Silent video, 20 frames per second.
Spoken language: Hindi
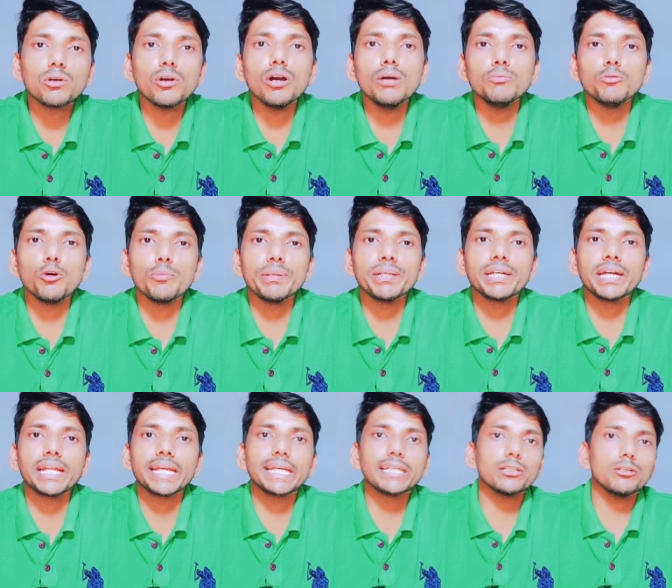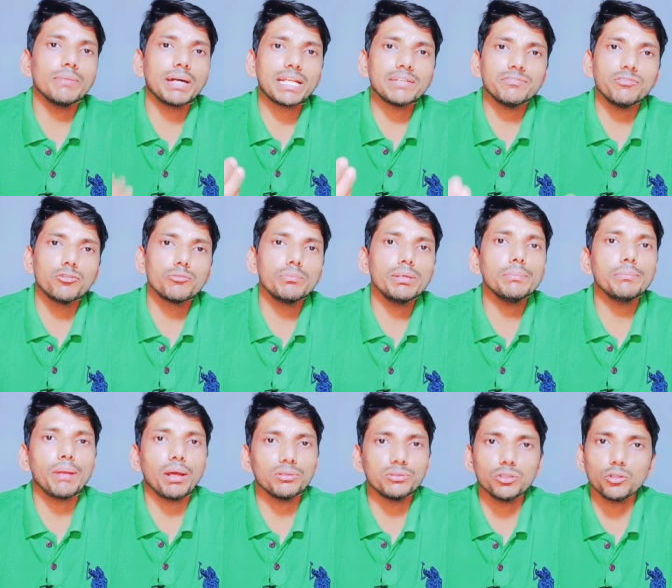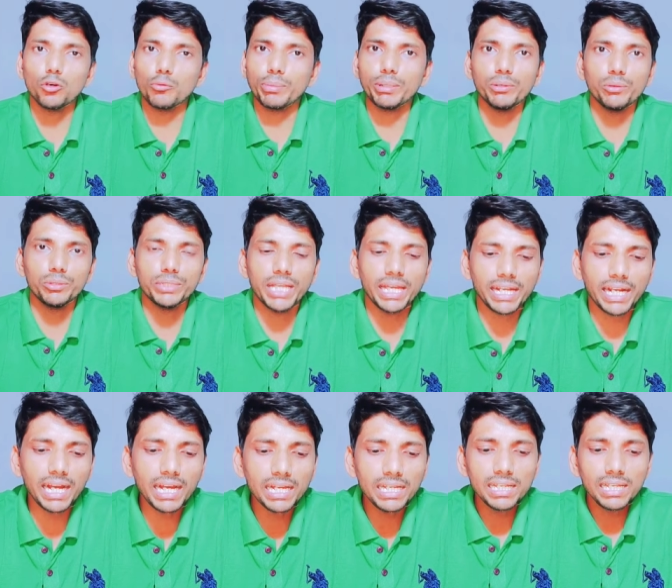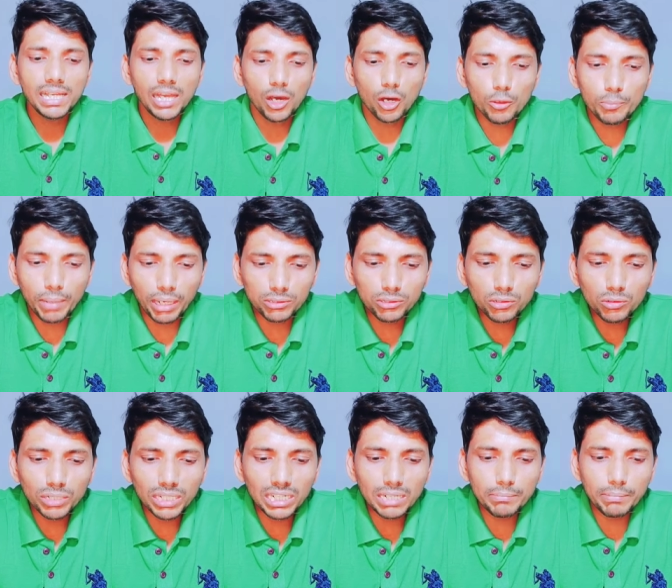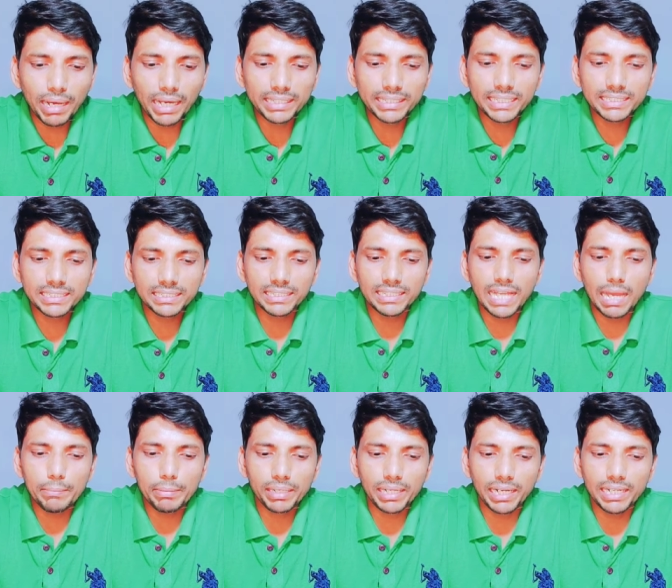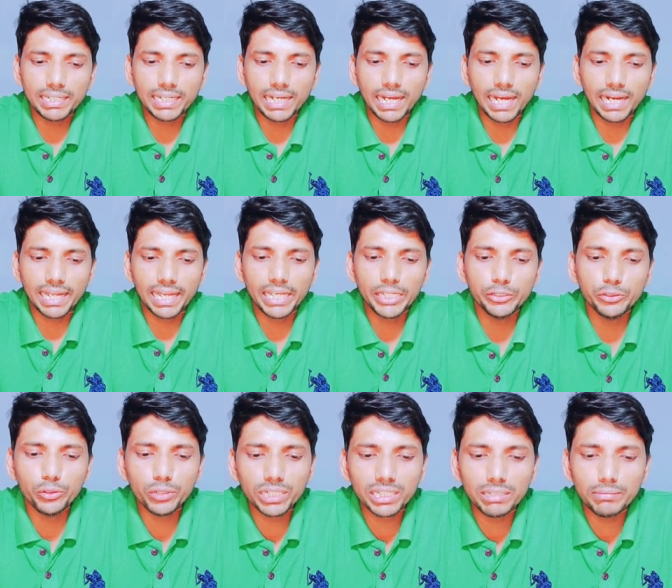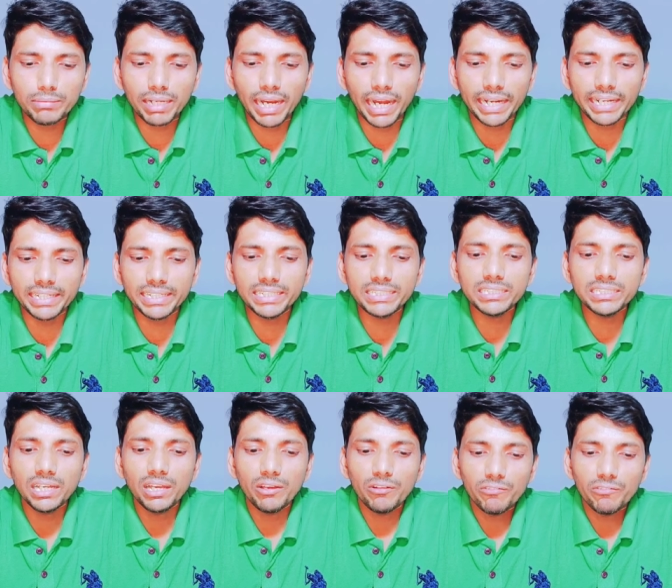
को हम ओपन करेंगे तो हमारे फ़ोन में ब्राउजर ओपन हो जाएगा और ब्राउजर होने के बाद देख सकते हैं यहाँ पर क्या लिखा आ गया है योर ई मेल इज